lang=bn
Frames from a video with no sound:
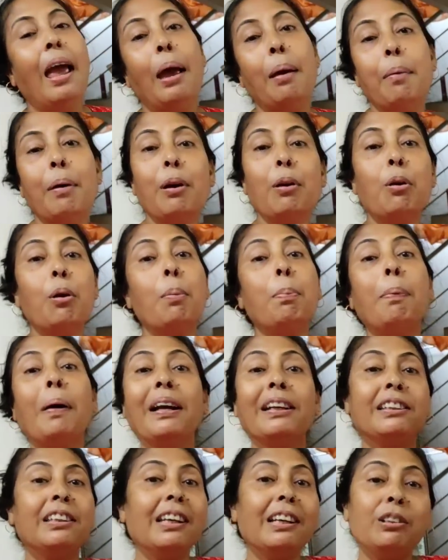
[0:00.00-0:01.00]
এবার ওর
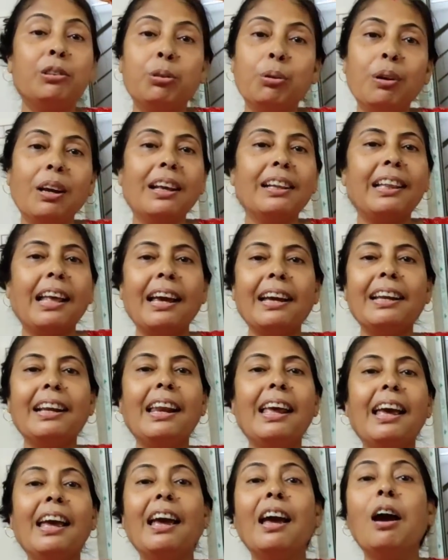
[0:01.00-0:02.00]
পাশে শুয়ে
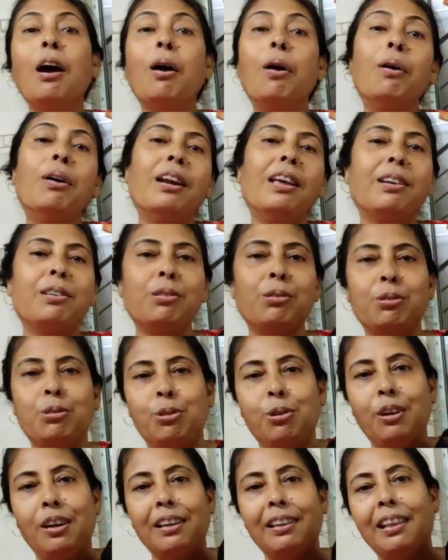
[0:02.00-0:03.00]
থাকলে
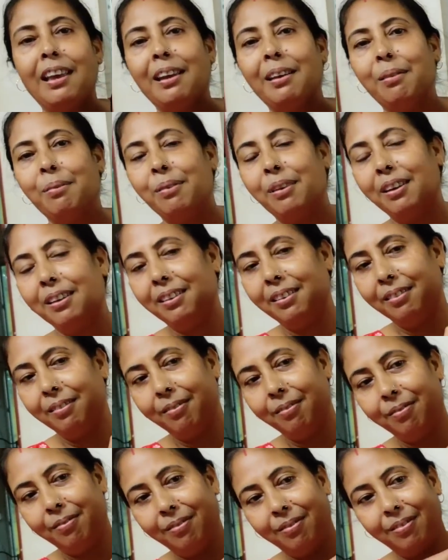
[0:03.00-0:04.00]
শুয়ে
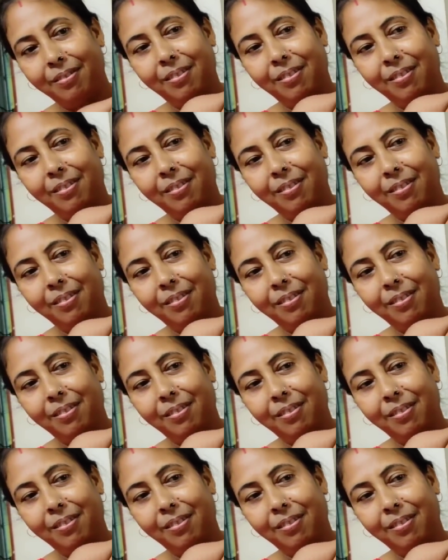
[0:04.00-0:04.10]
হ্যাঁ